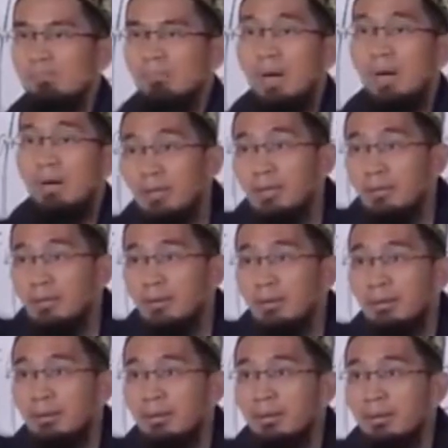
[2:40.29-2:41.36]
Paham ya?
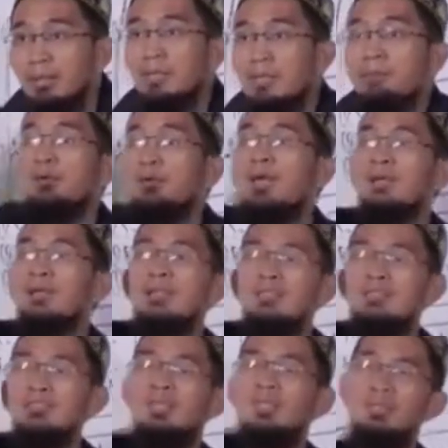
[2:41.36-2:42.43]
Dipulang
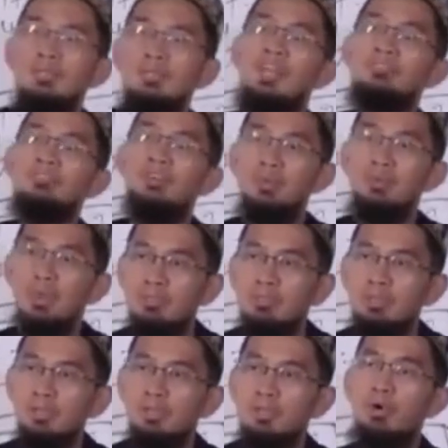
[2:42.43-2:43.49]
dari sini coba
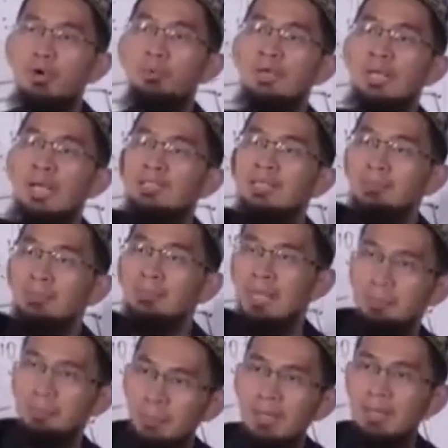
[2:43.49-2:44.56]
evaluasi umur Anda
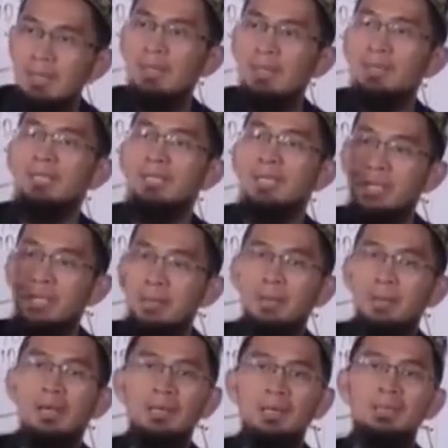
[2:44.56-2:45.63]
berapa dan
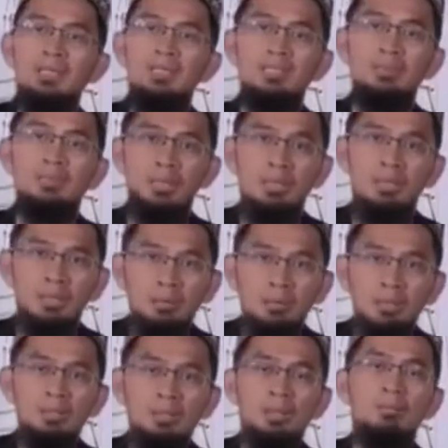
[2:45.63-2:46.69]
berapa yang akan dihisab oleh
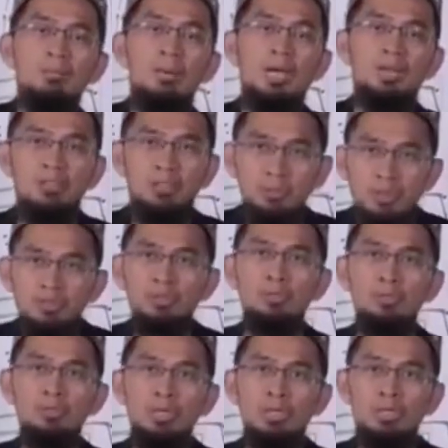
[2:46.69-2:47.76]
Allah, maka
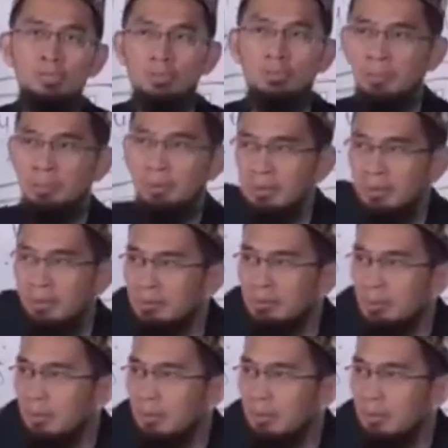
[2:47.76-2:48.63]
evaluasi tubuh kita untuk mendapatkan yang